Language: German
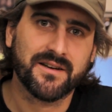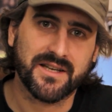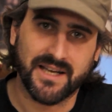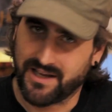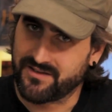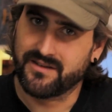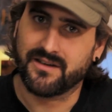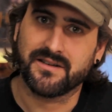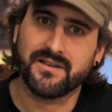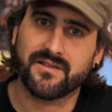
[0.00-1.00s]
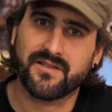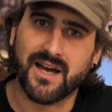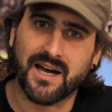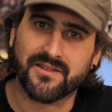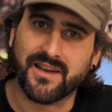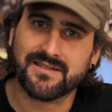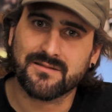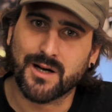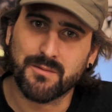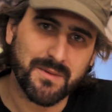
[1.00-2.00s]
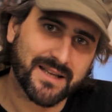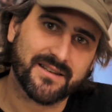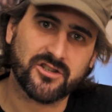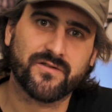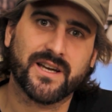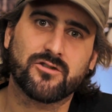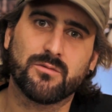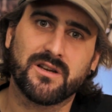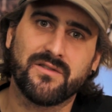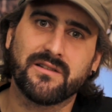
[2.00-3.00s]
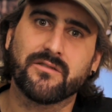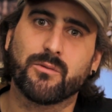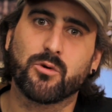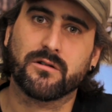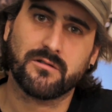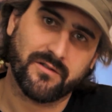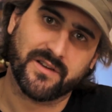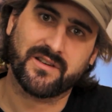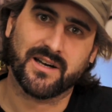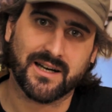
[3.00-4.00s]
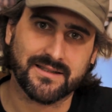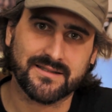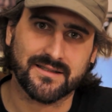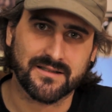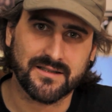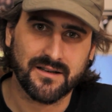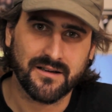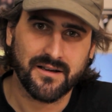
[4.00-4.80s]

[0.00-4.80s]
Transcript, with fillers: die erst äh, dieses Jahr das erste Mal mit dem Latex-Schwert über die Wiese vom Conquest gerannt sind.